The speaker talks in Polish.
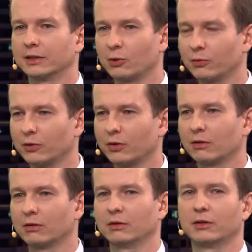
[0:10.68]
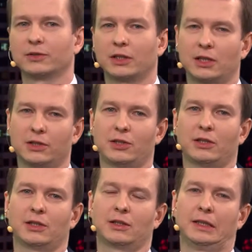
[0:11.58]
zarówno e, w
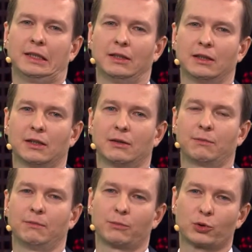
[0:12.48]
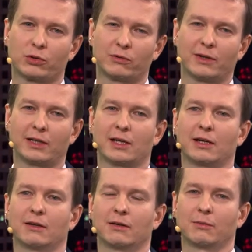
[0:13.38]
zakresie e,
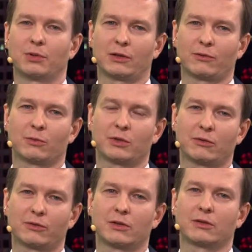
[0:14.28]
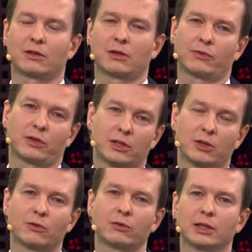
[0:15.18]
poszukiwania platform
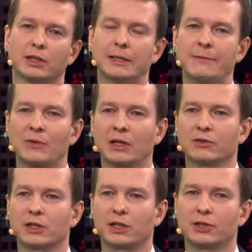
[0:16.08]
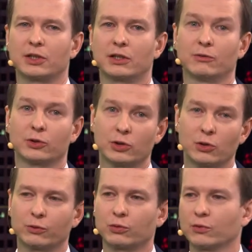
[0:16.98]
crowdfundingowych, jak i w zakresie
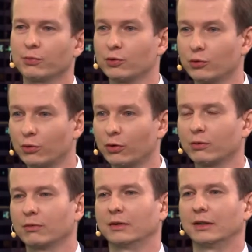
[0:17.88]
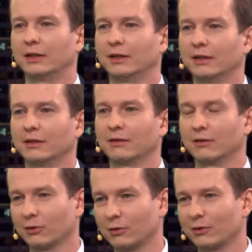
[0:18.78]
inwestorów, którzy poszukują
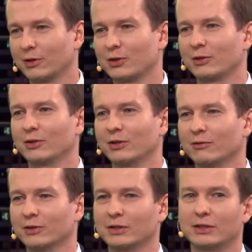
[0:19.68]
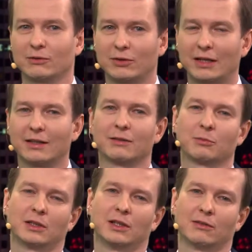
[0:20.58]
określonych inwestycji w
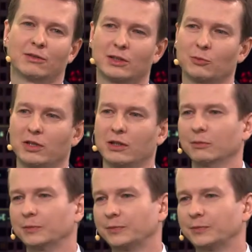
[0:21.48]
danym, w danym kraju.